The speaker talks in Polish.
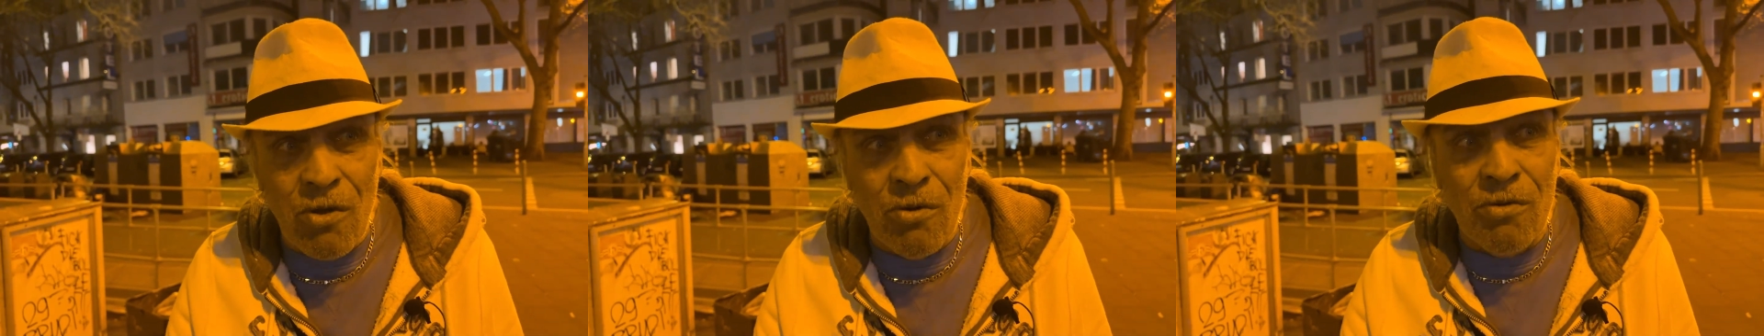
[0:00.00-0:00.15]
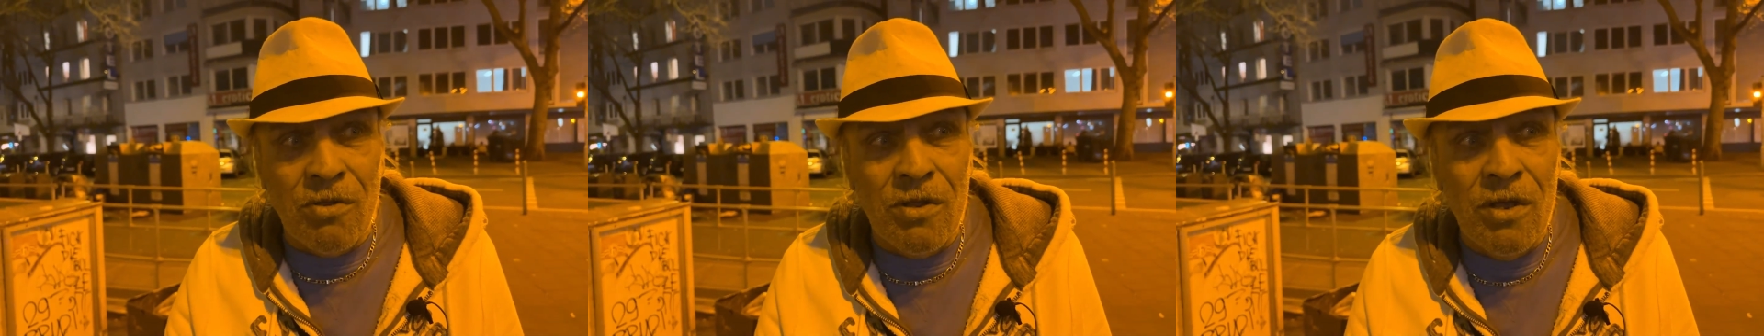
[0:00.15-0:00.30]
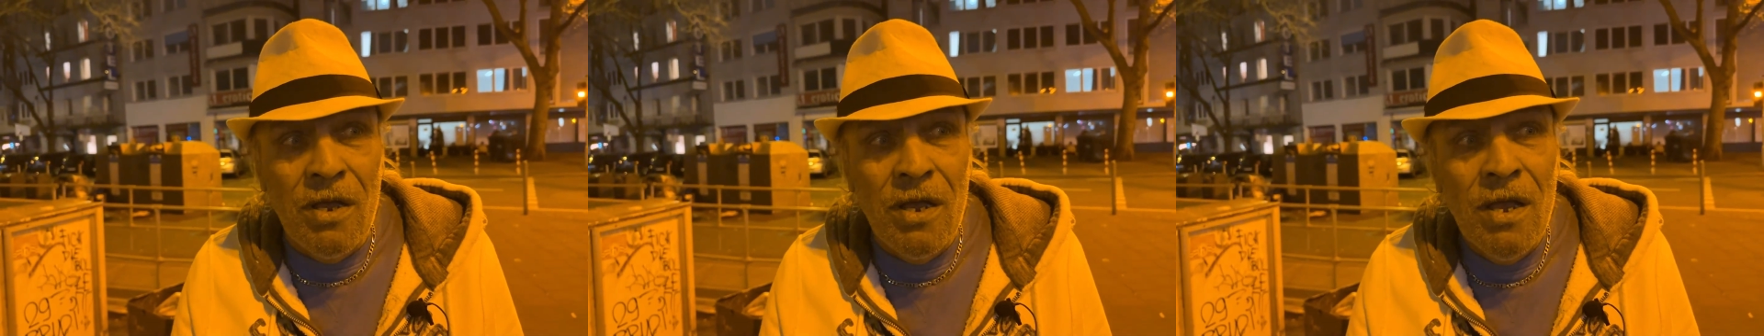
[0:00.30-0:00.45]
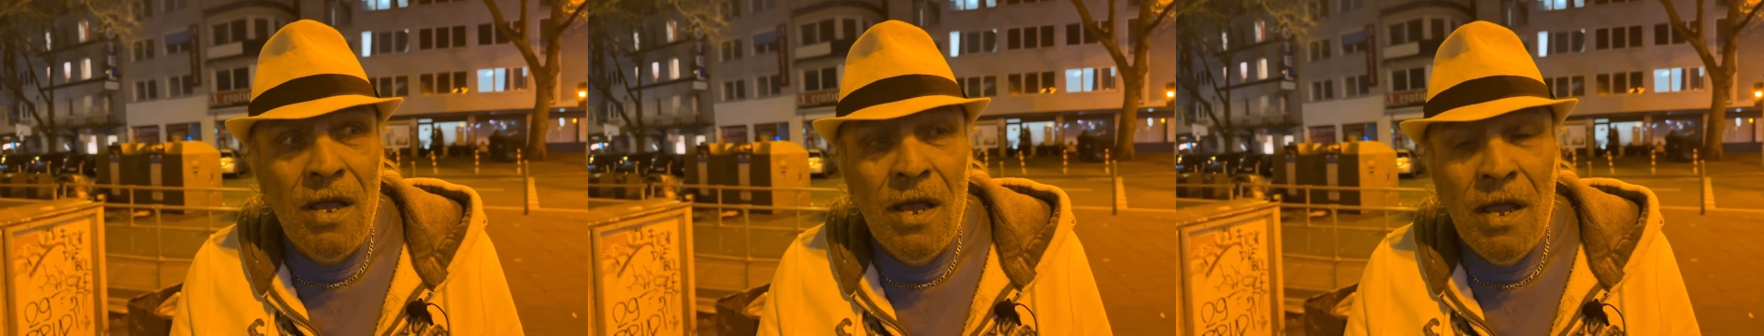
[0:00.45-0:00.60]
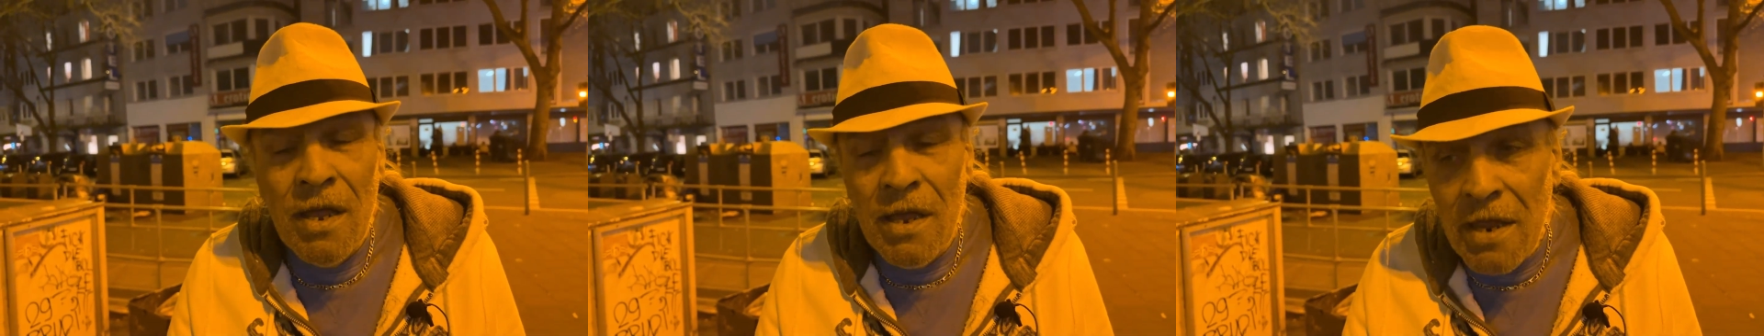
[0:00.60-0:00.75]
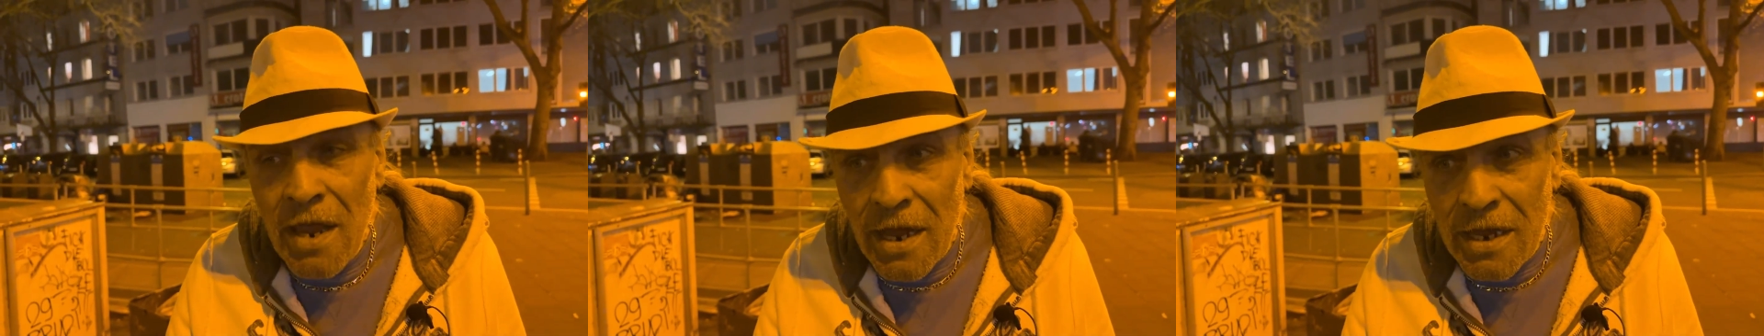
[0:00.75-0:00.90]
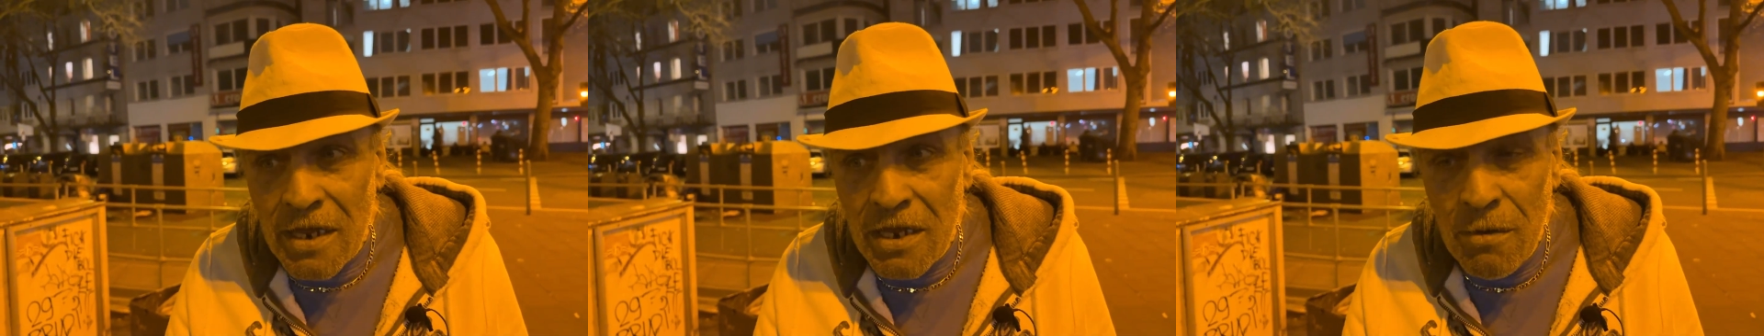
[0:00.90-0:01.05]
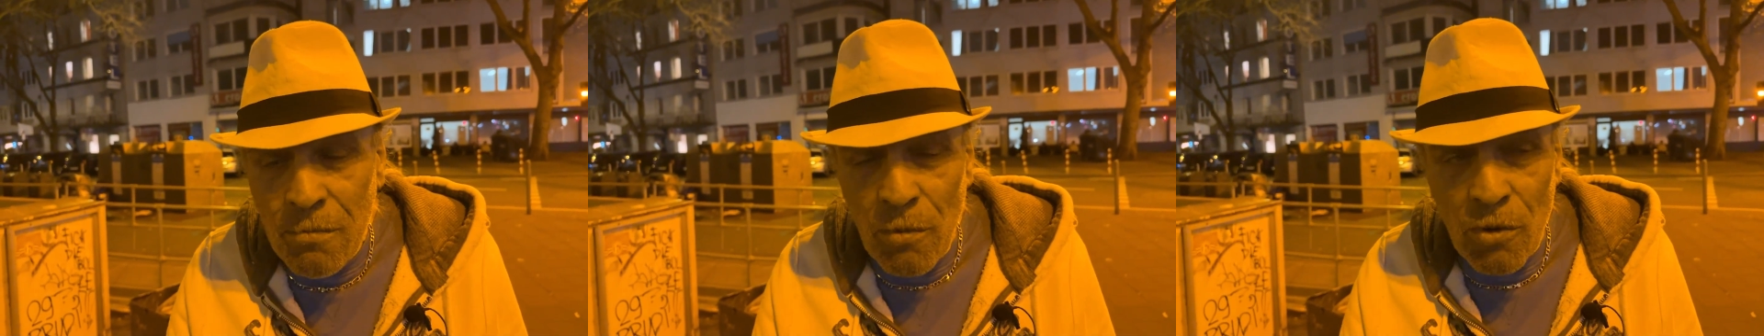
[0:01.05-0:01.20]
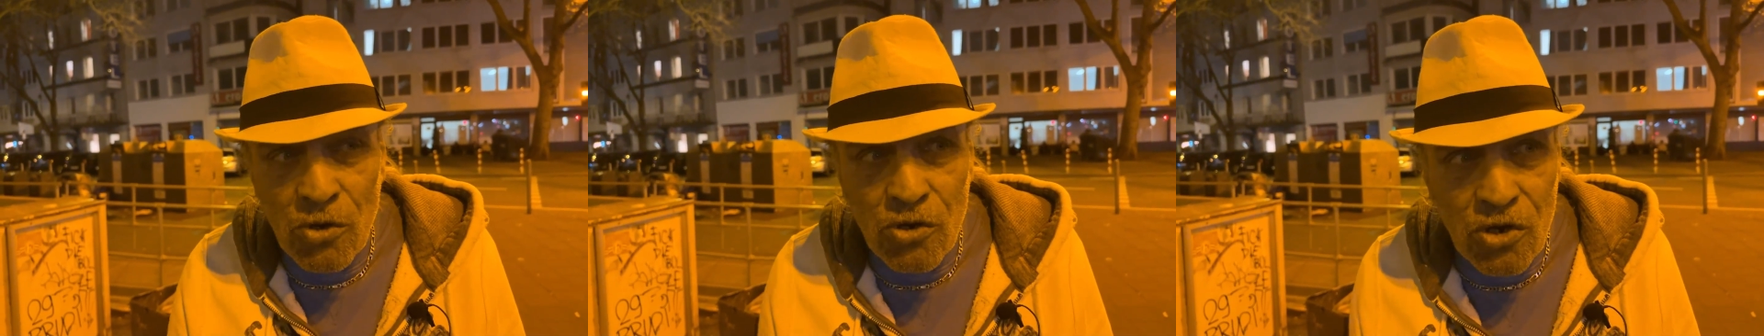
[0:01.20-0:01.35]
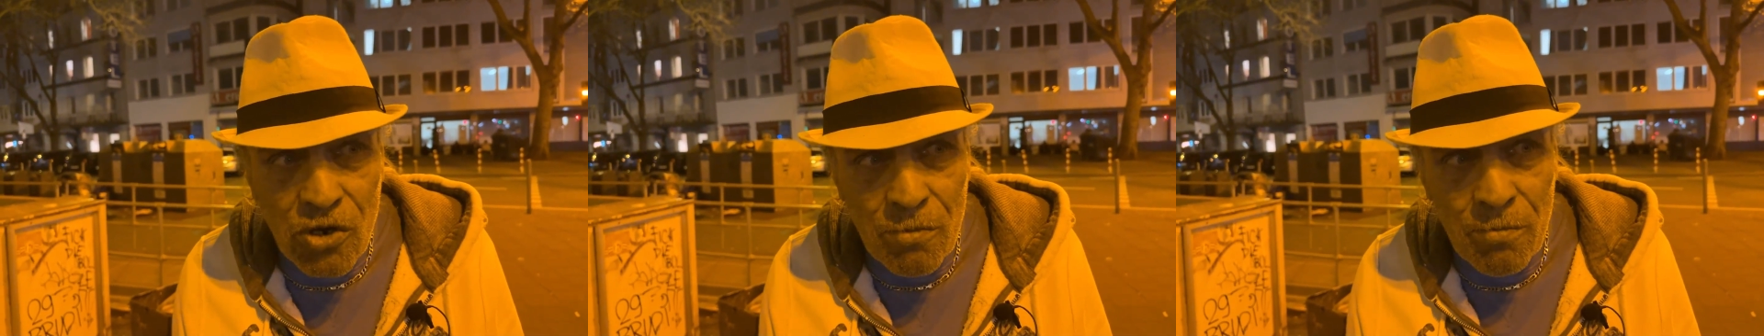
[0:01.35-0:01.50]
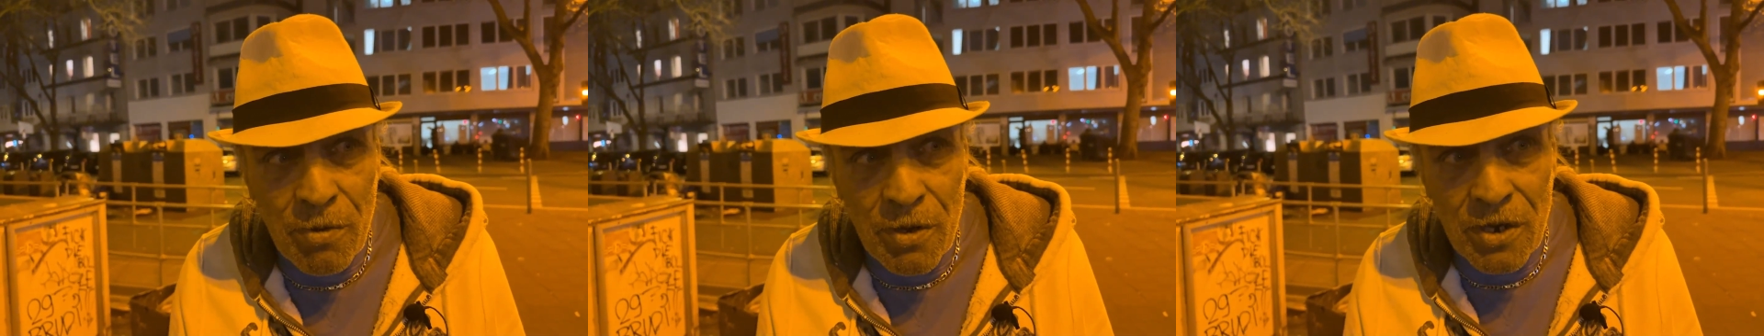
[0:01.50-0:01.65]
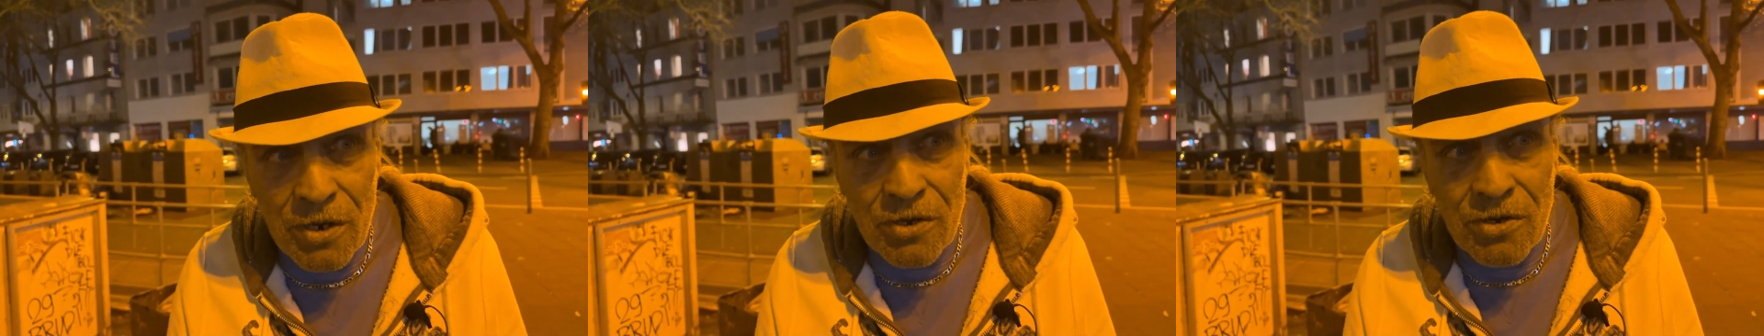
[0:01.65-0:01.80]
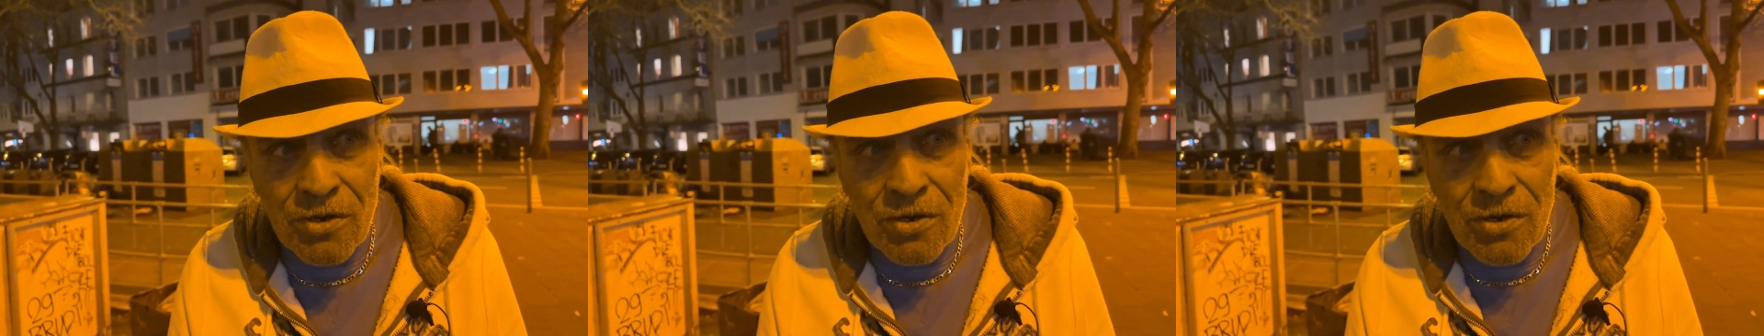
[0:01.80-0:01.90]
sort, jaki może być.